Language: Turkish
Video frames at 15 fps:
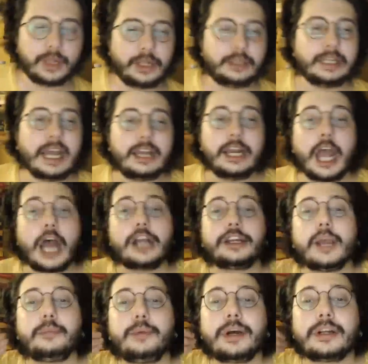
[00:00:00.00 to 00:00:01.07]
Neler
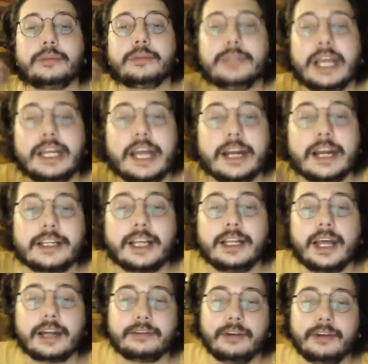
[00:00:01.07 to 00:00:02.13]
yaparım neler
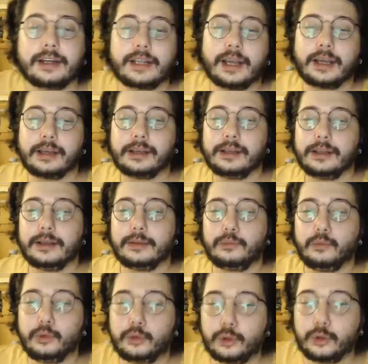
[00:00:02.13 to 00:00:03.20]
neler var ya.
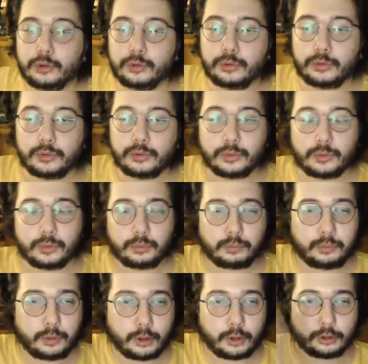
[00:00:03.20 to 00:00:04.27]
Bütün
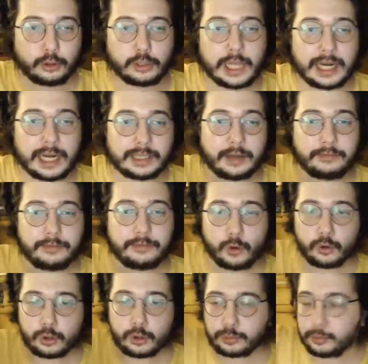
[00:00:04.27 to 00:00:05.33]
pornolardan ve
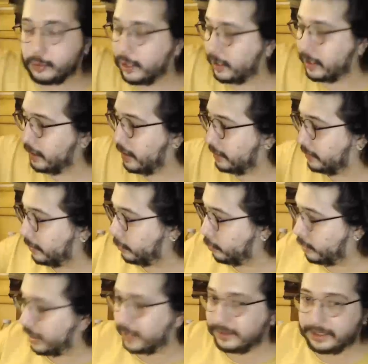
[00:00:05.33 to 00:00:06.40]
orospu karılardan
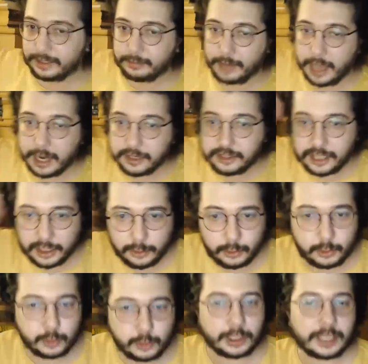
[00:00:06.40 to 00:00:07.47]
öğrendiğim her şeyi
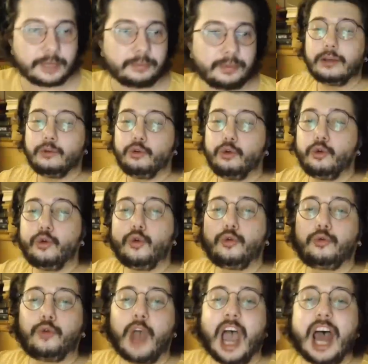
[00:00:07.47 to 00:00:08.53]
uygularım.
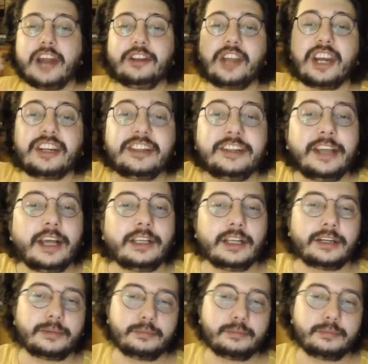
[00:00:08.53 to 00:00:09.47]
Uf her yerini yalarım.